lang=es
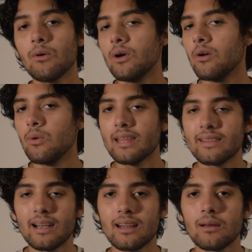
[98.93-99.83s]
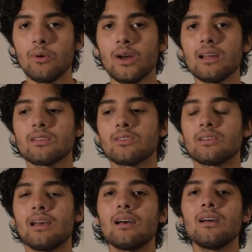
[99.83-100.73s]
bueno, voy a entrar en spoilers, o
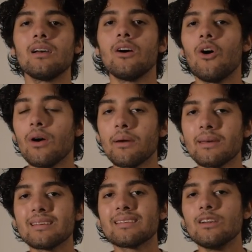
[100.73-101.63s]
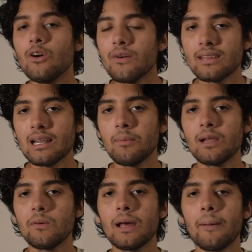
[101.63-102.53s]
sea, obviamente si no viste la
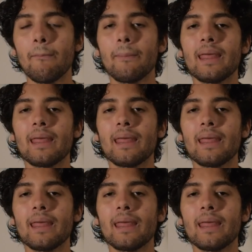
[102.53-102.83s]
película,